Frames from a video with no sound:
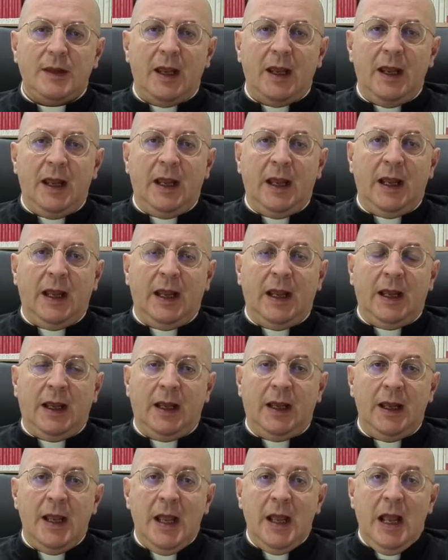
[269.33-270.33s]

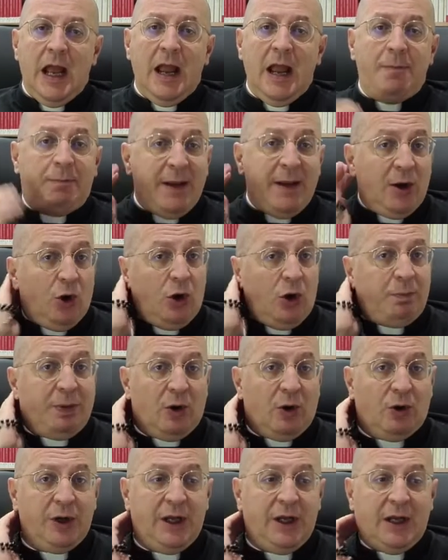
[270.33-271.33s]
E, e, però
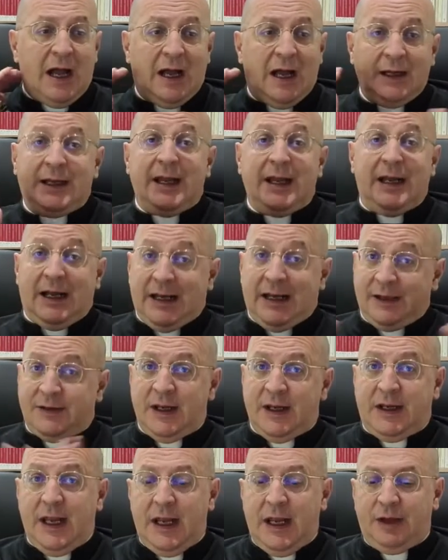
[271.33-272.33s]
poi anche la
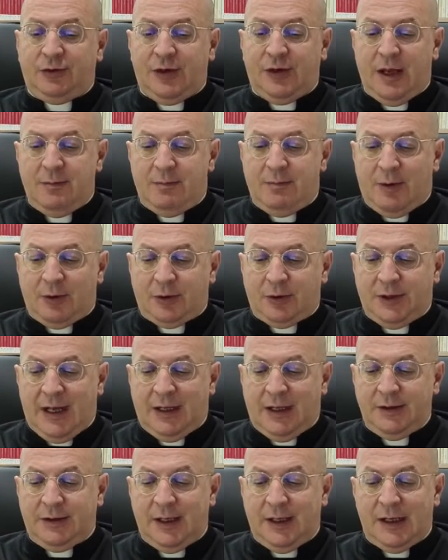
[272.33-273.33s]
catechesi è
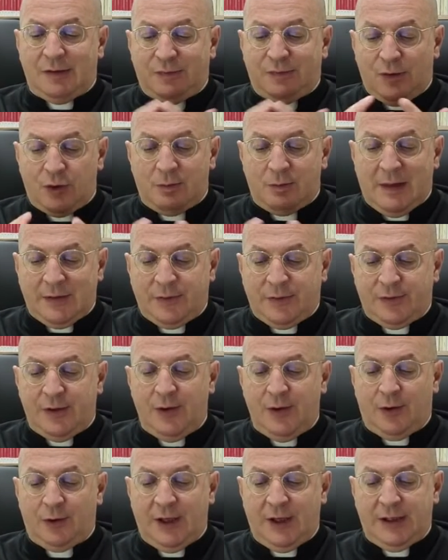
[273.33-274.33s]
importante, la
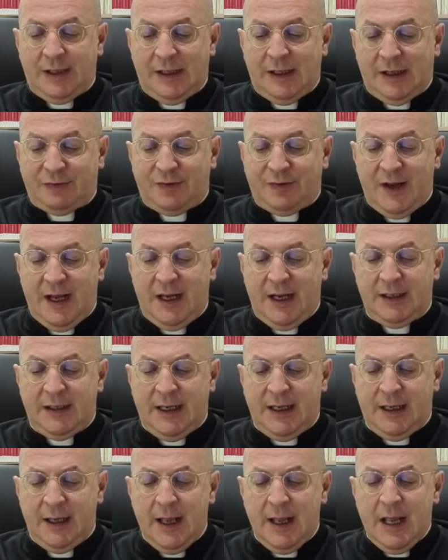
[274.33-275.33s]
formazione nella
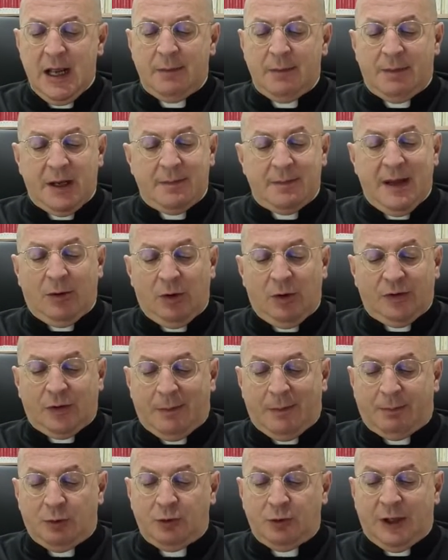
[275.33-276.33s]
fede. Per me questo
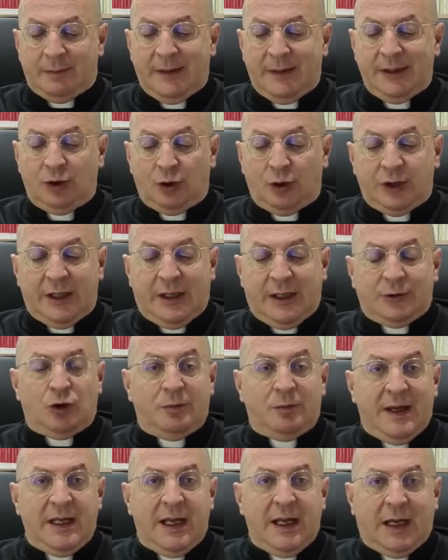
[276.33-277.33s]
appuntamento della
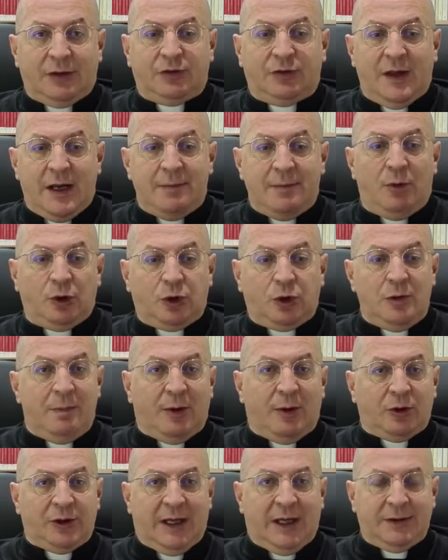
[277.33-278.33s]
domenica sera è molto
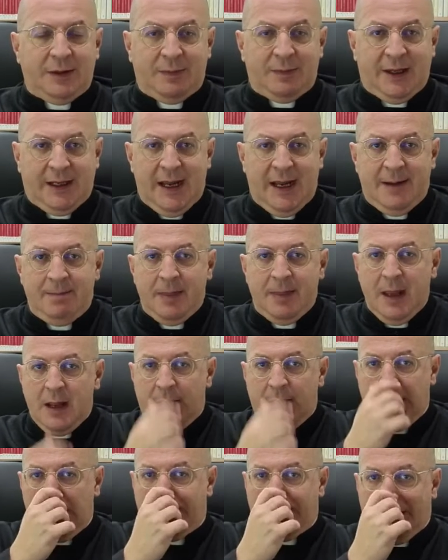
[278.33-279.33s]
importante perché
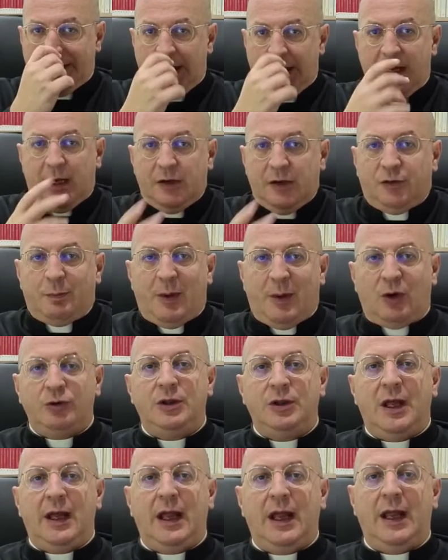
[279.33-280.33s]
il Padre
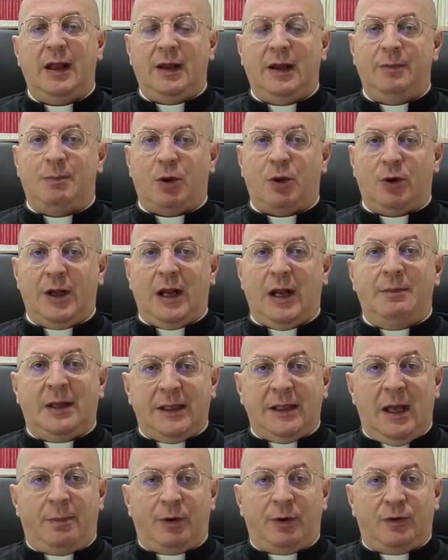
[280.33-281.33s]
risponde è, è programma
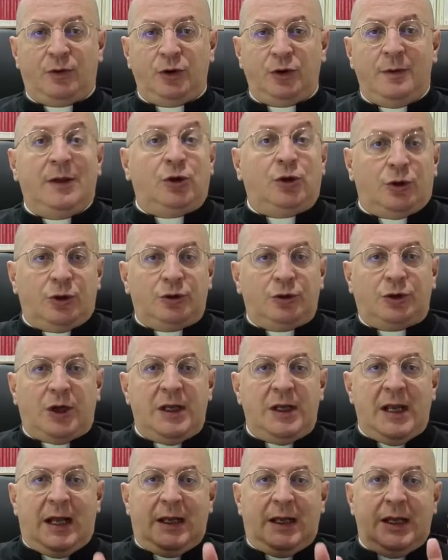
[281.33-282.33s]
di approfondimento
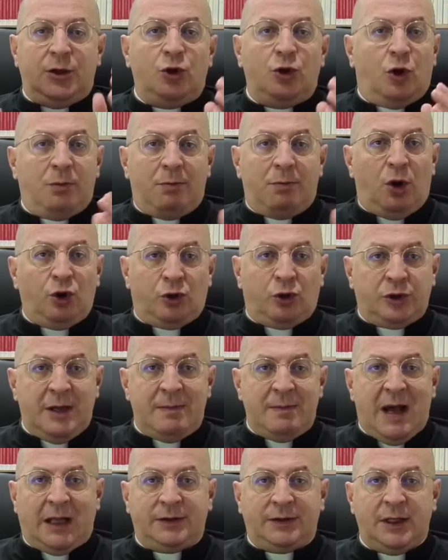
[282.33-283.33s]
dottrinale non
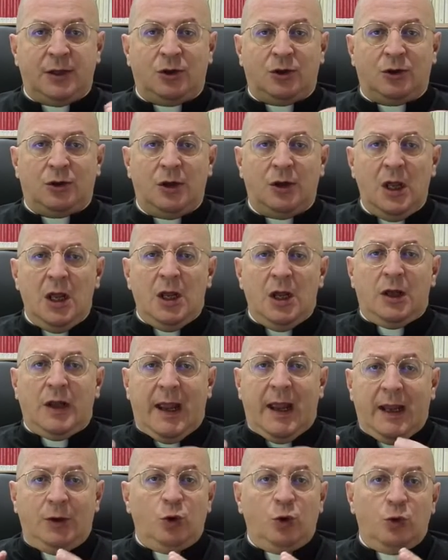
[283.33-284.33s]
monotematico,
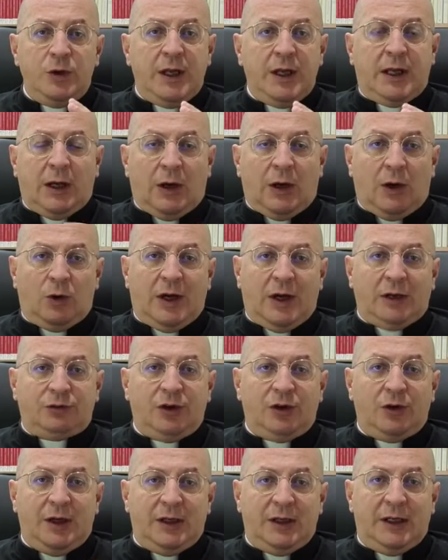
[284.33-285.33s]
è l'unica
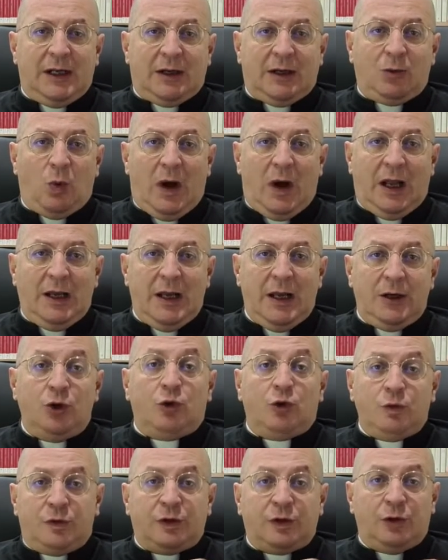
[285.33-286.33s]
occasione nella quale
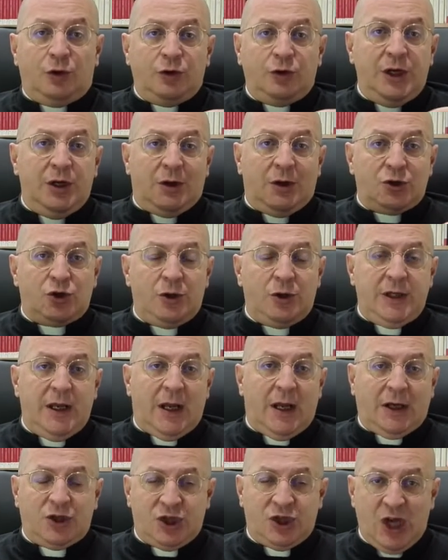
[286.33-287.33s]
non sono io a, scegli-
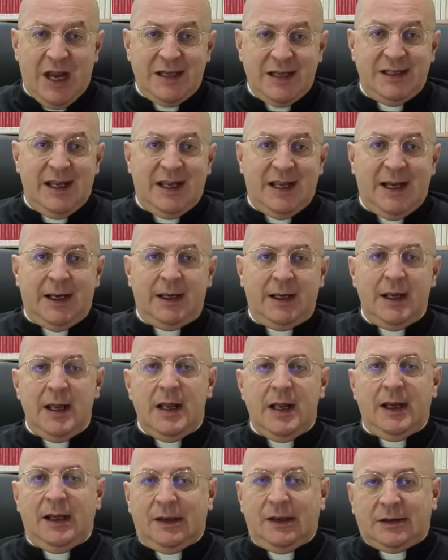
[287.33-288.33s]
a scegliere
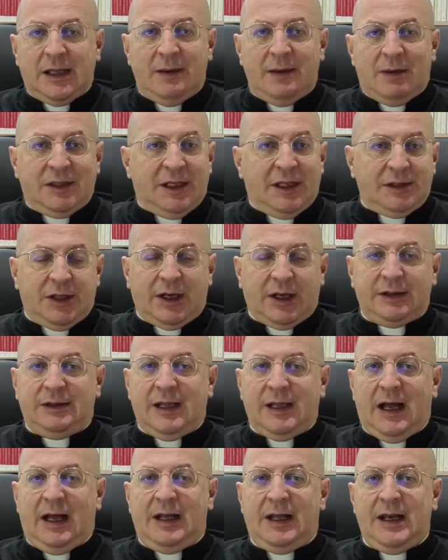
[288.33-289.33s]
il tema da
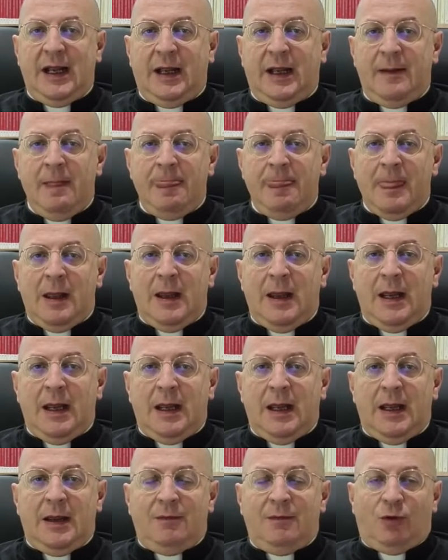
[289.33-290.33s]
trattare, e,
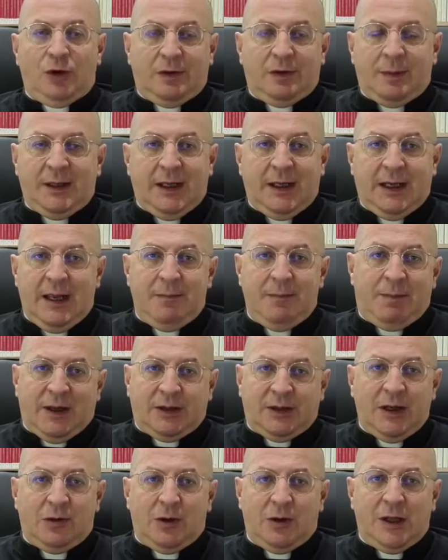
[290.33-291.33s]
e, voi sapete che
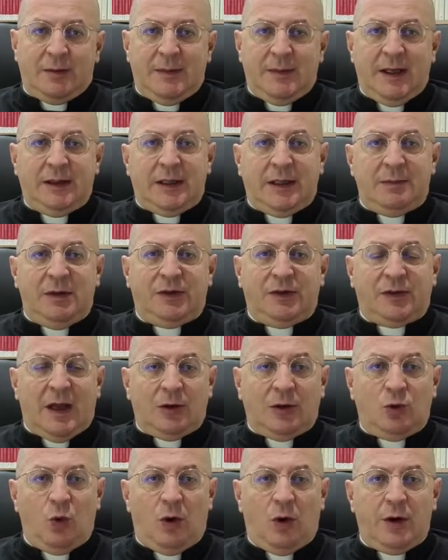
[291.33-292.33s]
particolarmente mi sta a
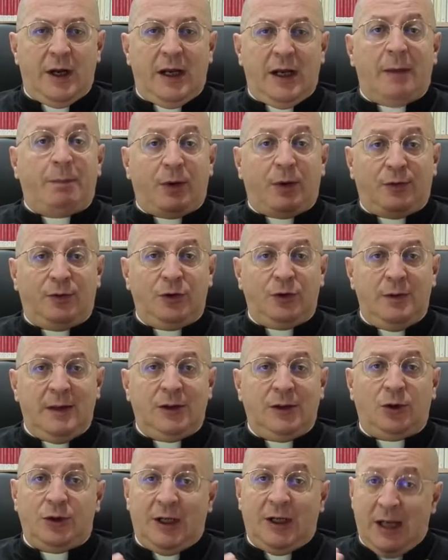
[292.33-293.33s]
cuore
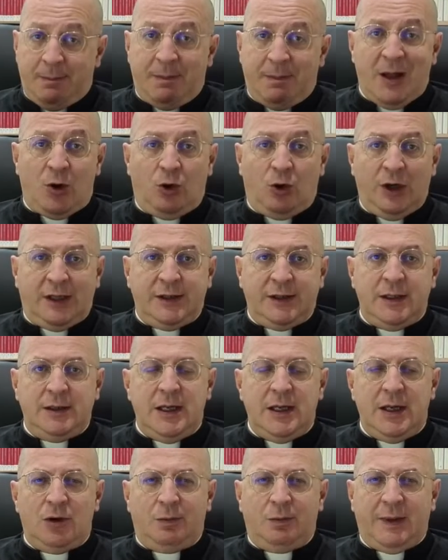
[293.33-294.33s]
l'approfondimento della parola di
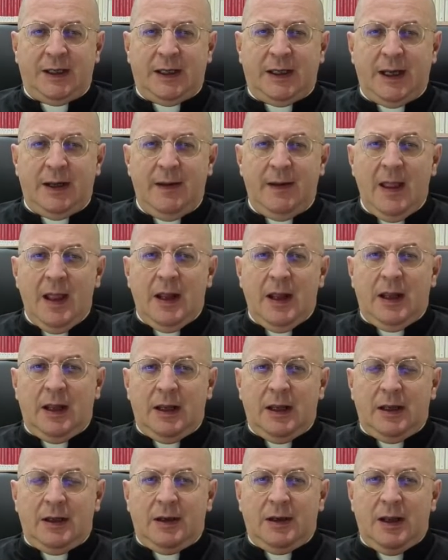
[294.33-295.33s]
Dio perché
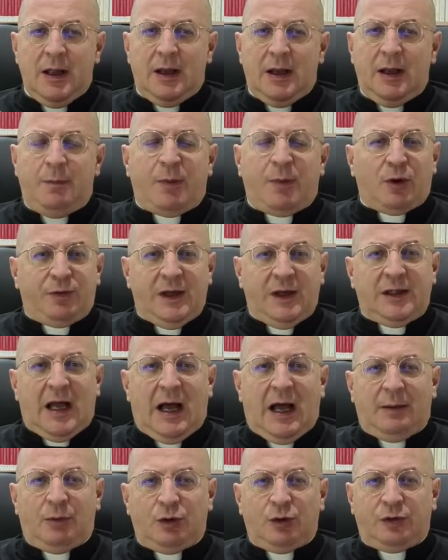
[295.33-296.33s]
e, il profeta
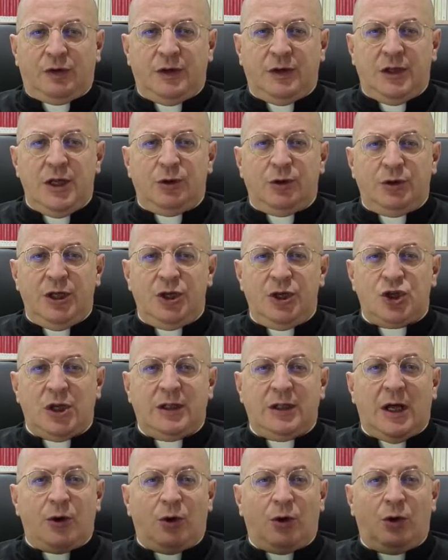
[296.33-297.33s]
Amos Dio dice
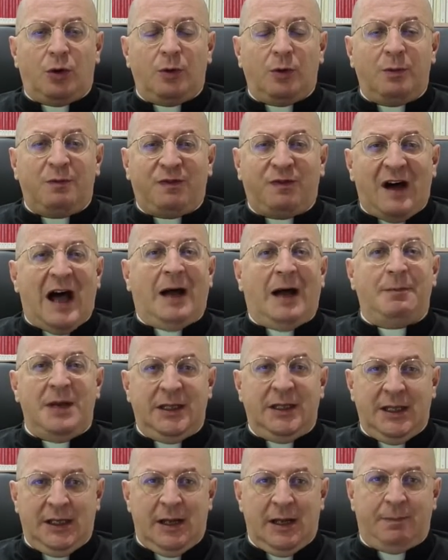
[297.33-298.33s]
darò fame
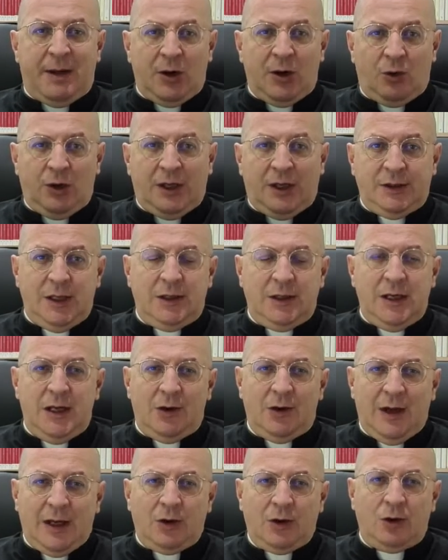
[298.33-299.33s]
della parola di
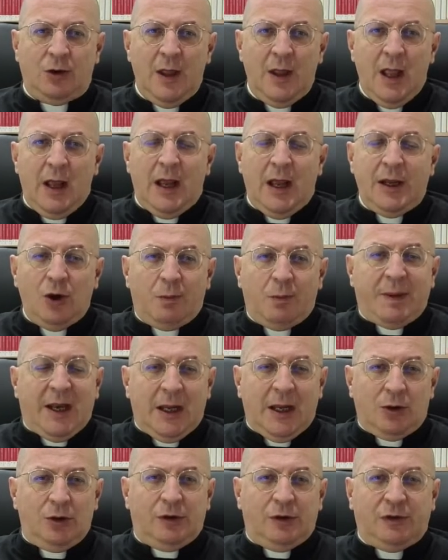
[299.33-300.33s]
Dio ecco io
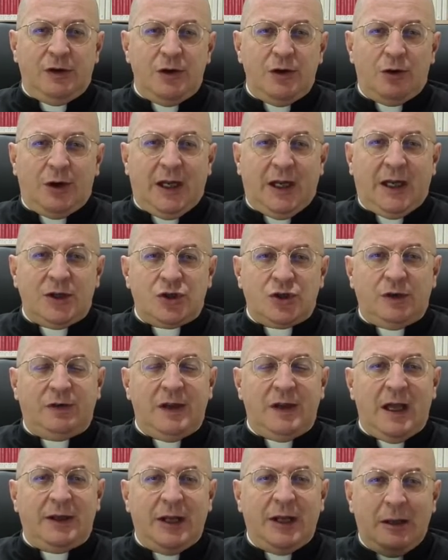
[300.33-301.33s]
prego il Signore che ci
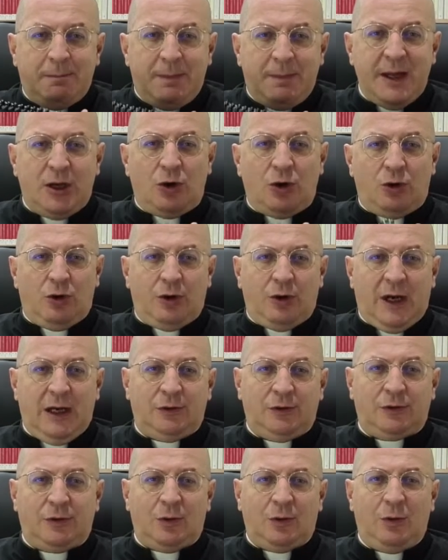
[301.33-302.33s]
sia nel piccolo
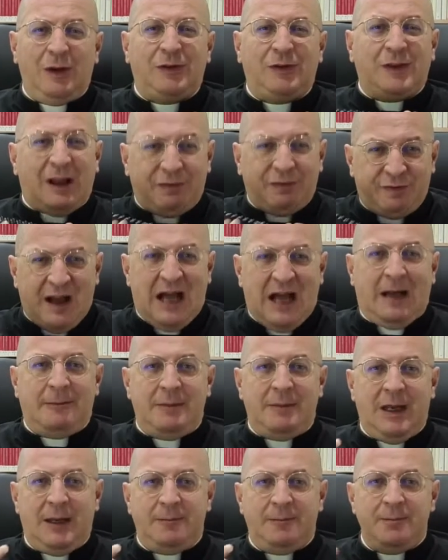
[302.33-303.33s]
resto questa
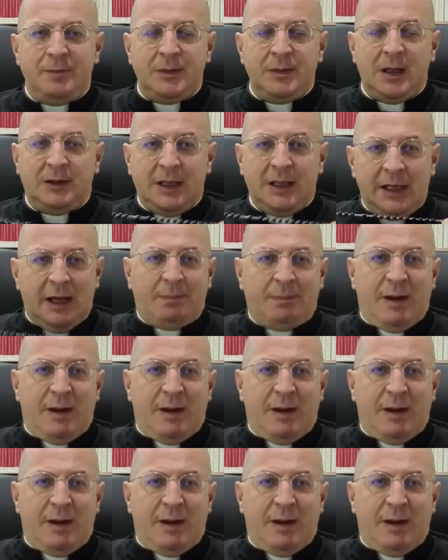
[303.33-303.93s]
fame della